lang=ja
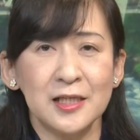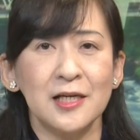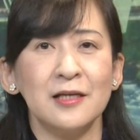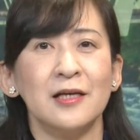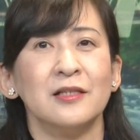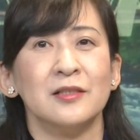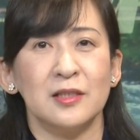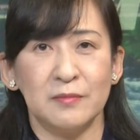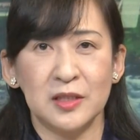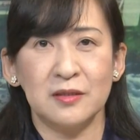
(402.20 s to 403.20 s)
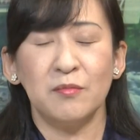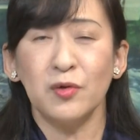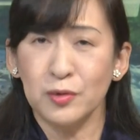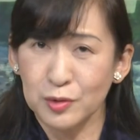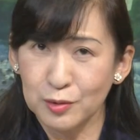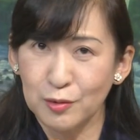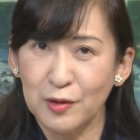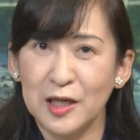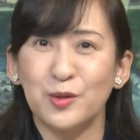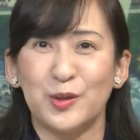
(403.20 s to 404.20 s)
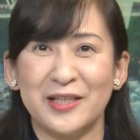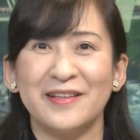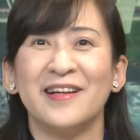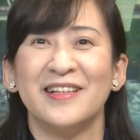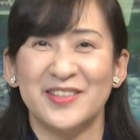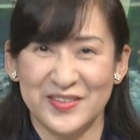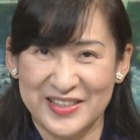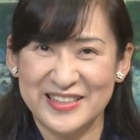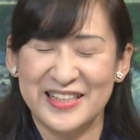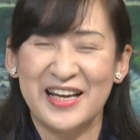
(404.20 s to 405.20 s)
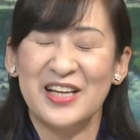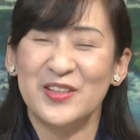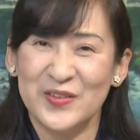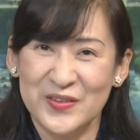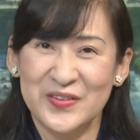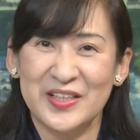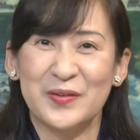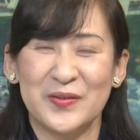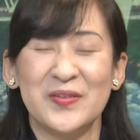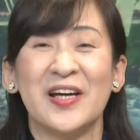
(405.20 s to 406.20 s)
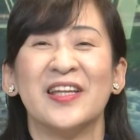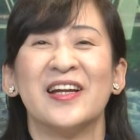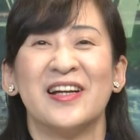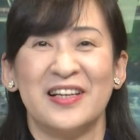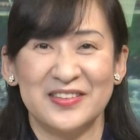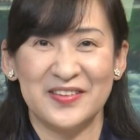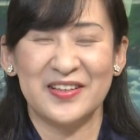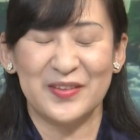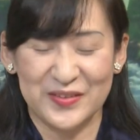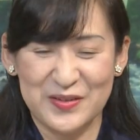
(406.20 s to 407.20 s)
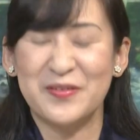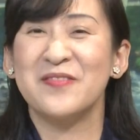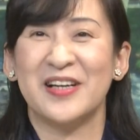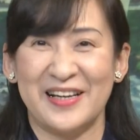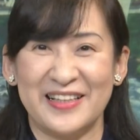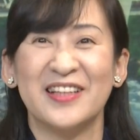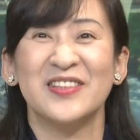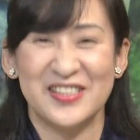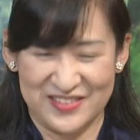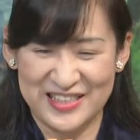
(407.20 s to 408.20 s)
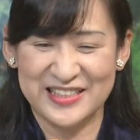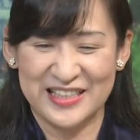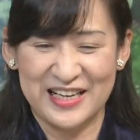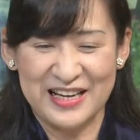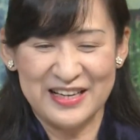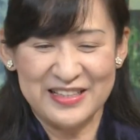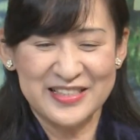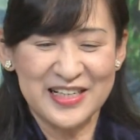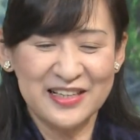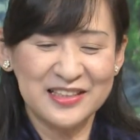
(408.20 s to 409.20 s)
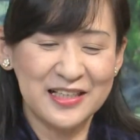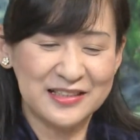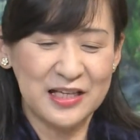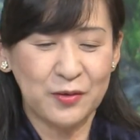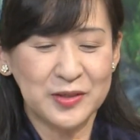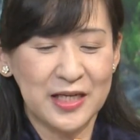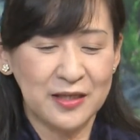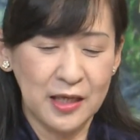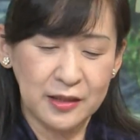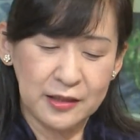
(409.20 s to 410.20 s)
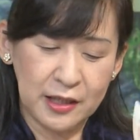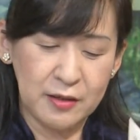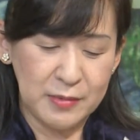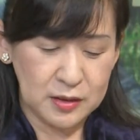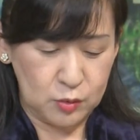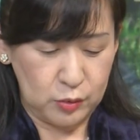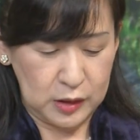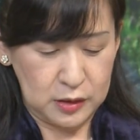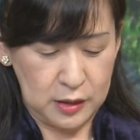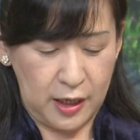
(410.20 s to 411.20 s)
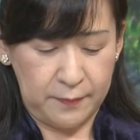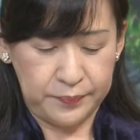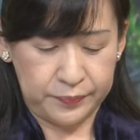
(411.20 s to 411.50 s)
会見につきましてはもうちょっと後になりそうですどのようなことを語られるのかとっても今から楽しみですさらにですねご成年になりますとですね